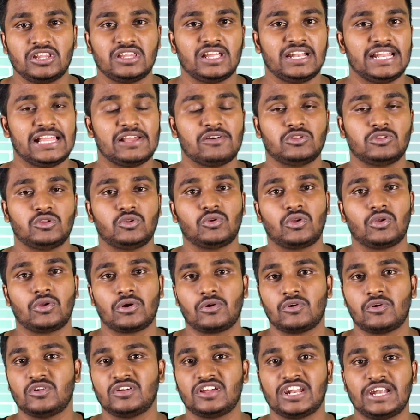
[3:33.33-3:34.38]
மட்டும் தனியாக வந்து
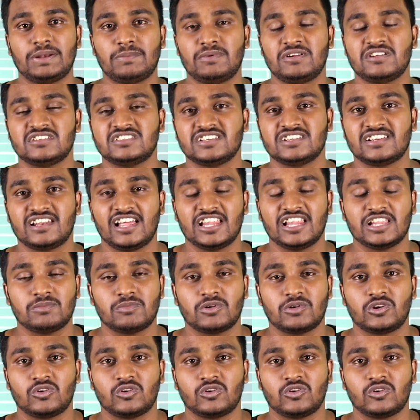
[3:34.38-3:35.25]
அக்கௌண்ட் கிரியேட் பண்ணி வச்சுக்கலாம் அதுக்கு